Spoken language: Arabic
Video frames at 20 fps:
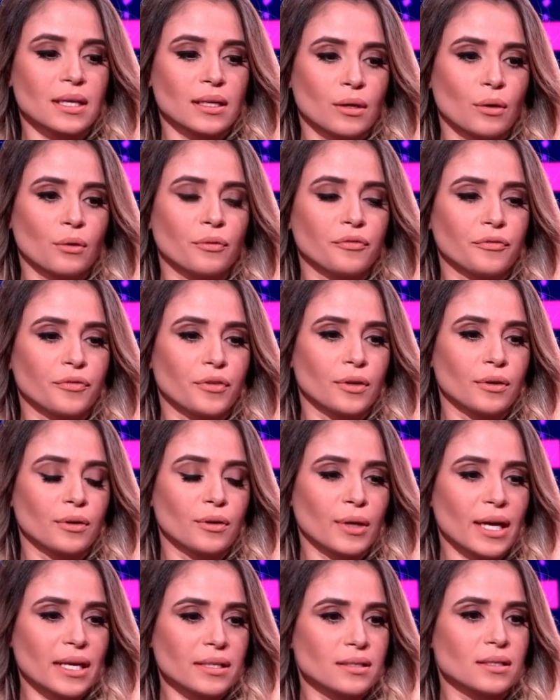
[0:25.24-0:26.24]
انه في
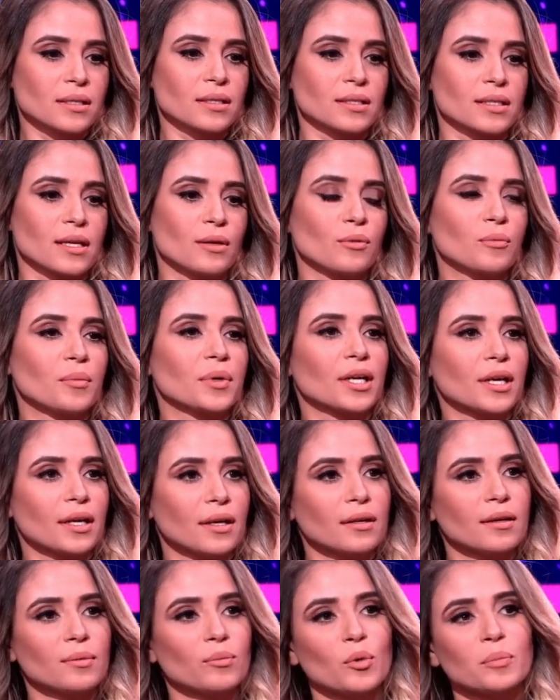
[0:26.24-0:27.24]
الكاستينغ ديالو من
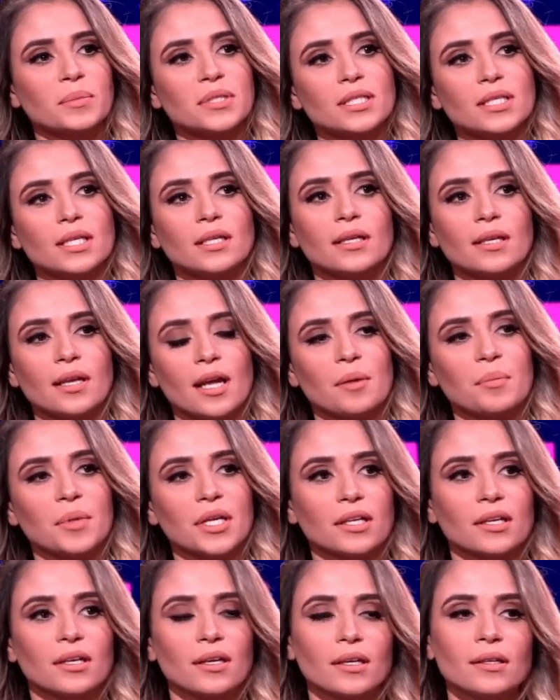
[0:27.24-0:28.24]
غير الممثلين
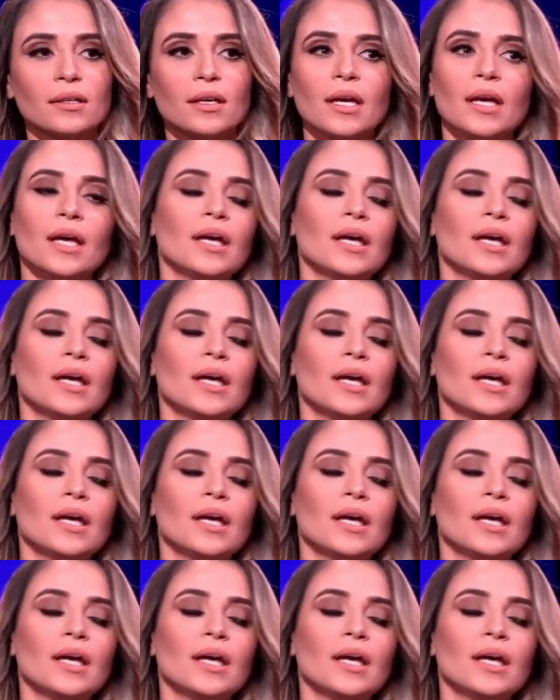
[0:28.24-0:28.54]
الامريكيين